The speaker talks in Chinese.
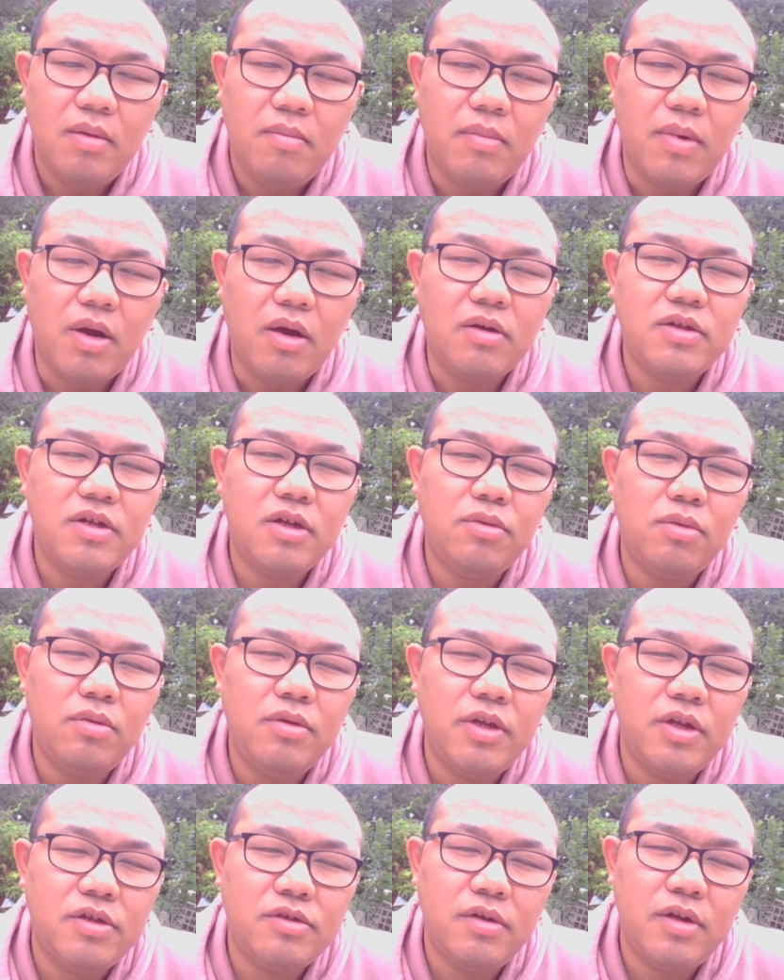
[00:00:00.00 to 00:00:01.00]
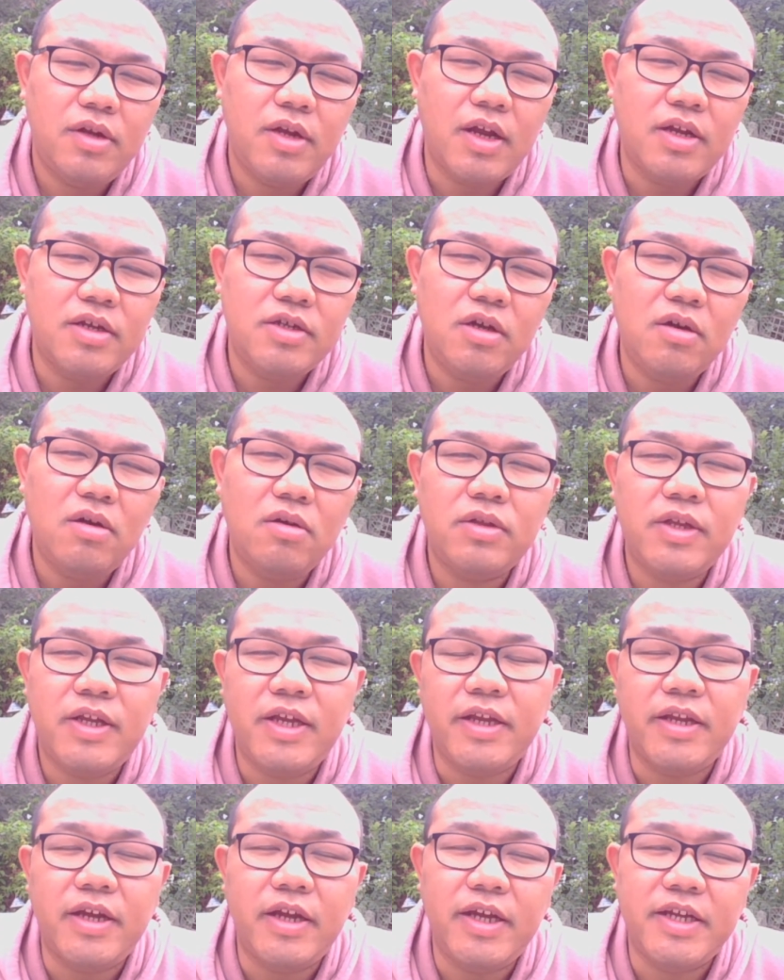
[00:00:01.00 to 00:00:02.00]
毛泽东呢，虽然肉
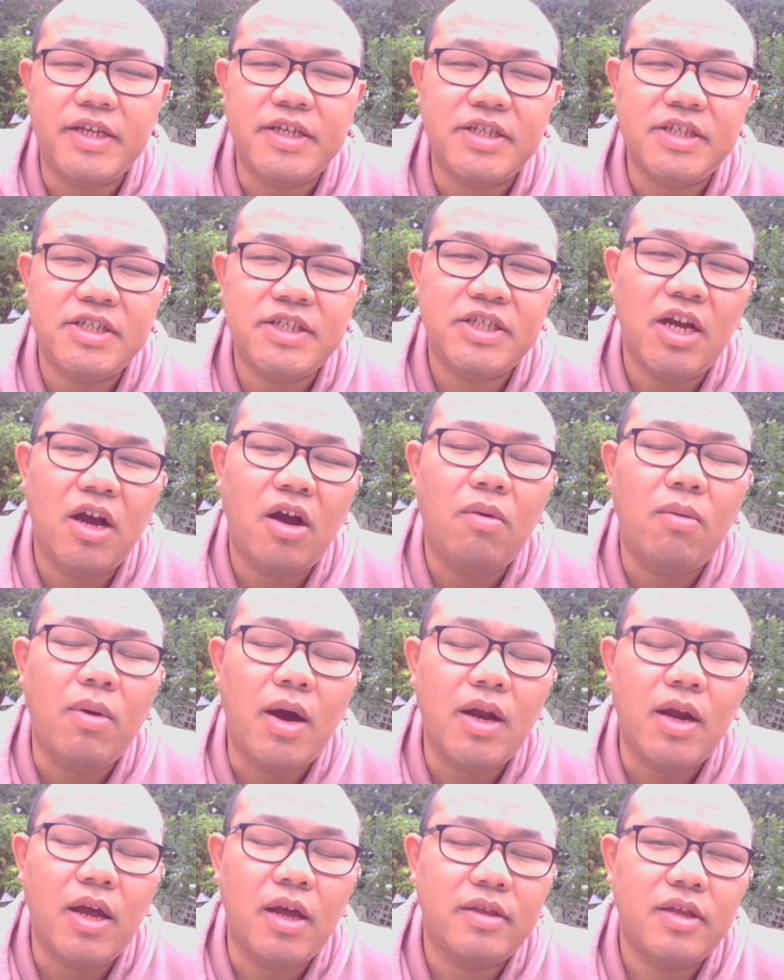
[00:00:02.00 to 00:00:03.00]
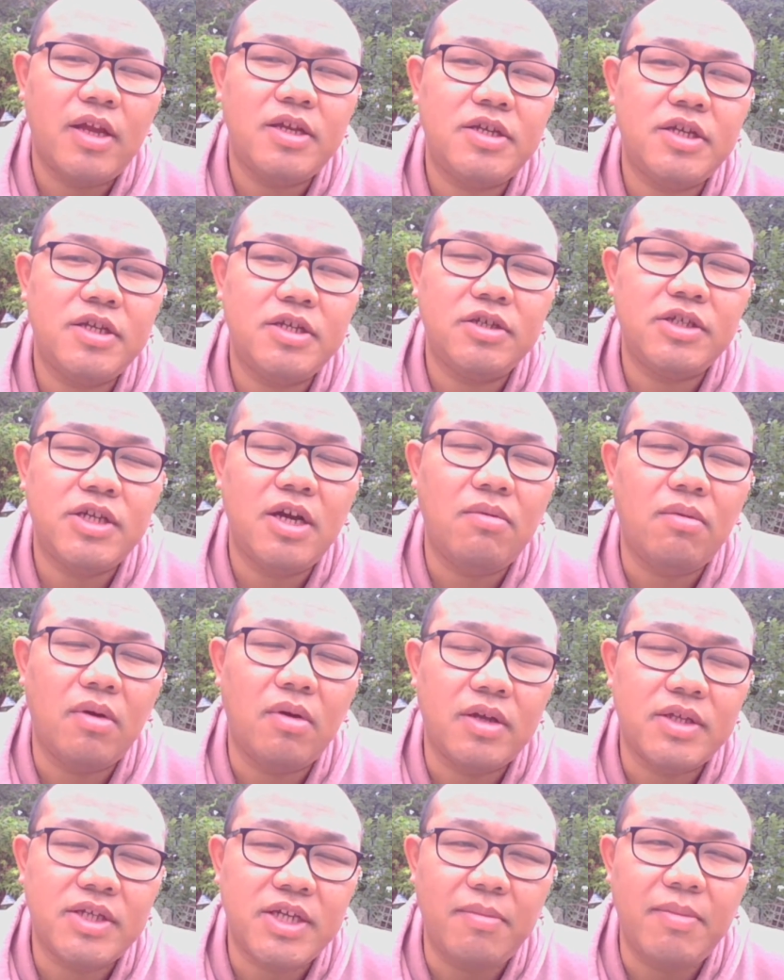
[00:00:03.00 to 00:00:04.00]
体呢已经消亡了，但是就像
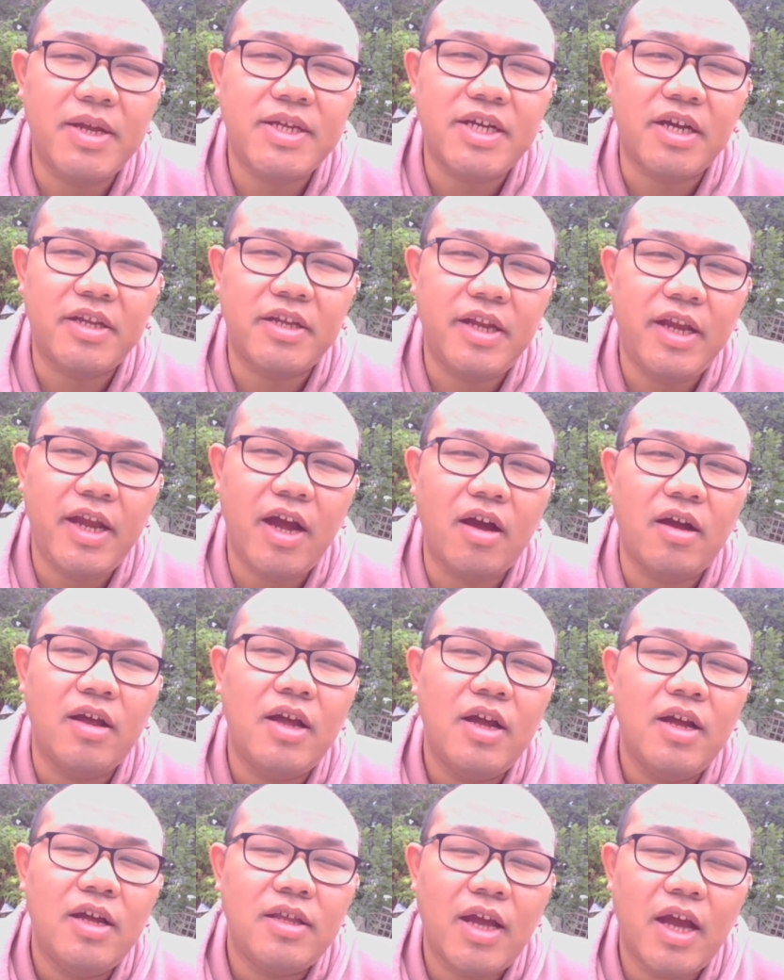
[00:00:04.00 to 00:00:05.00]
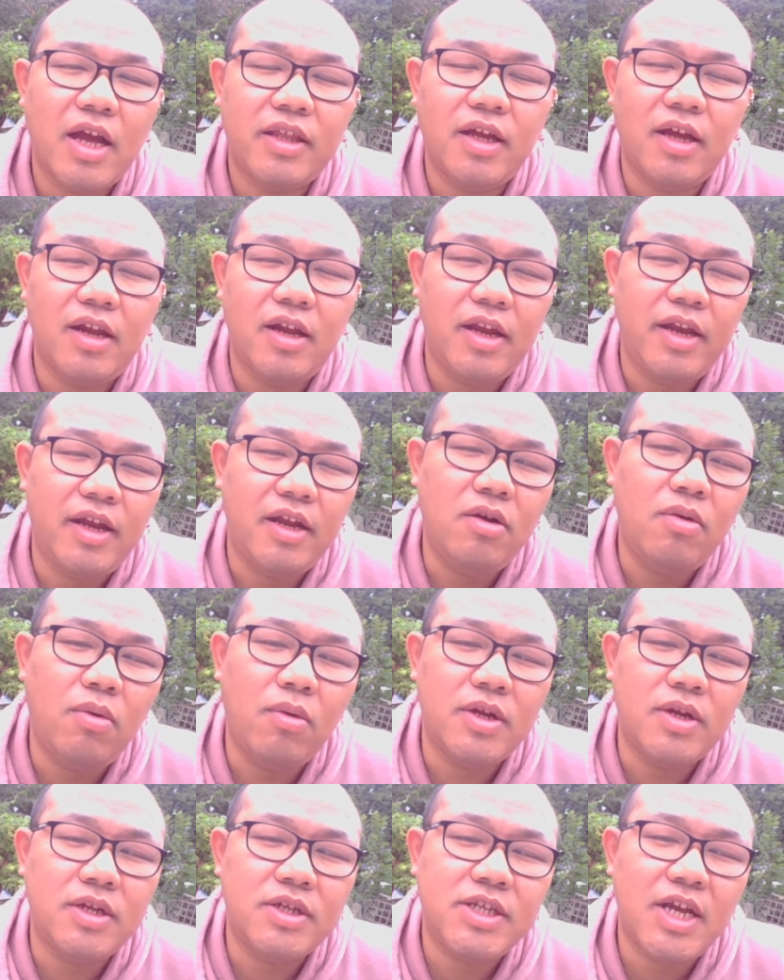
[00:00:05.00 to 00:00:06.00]
我前面讲的那样，他的灵
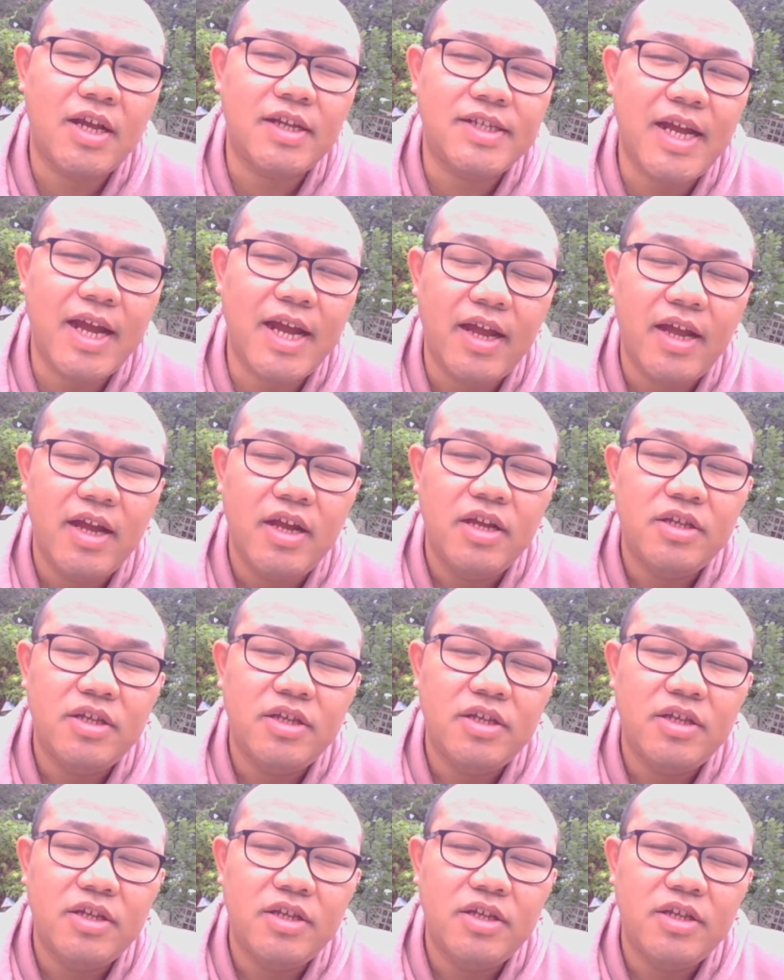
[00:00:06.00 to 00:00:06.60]
魂尚在。